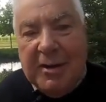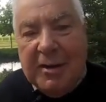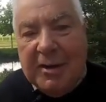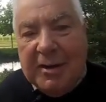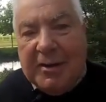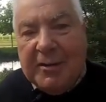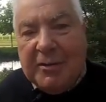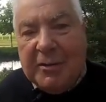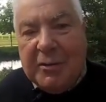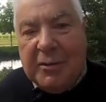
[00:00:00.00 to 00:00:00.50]

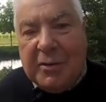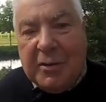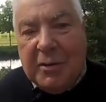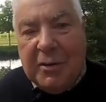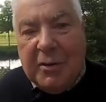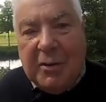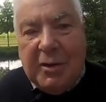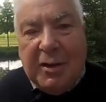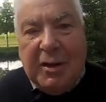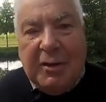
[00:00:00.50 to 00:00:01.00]
reste
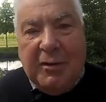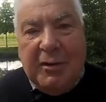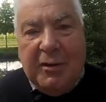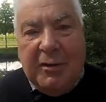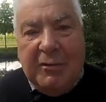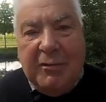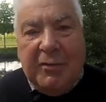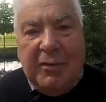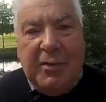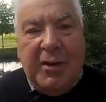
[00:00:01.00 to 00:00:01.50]
encore
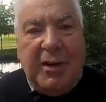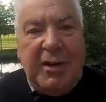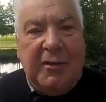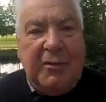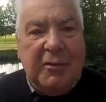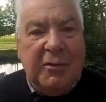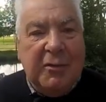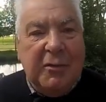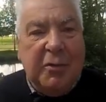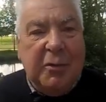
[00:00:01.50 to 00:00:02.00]
la
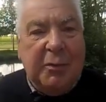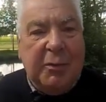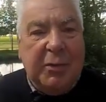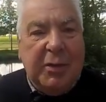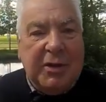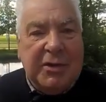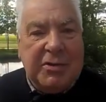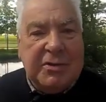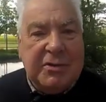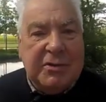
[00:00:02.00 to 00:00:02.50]
fédération de
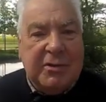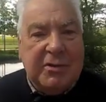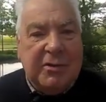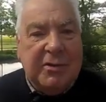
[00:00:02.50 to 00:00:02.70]
pêche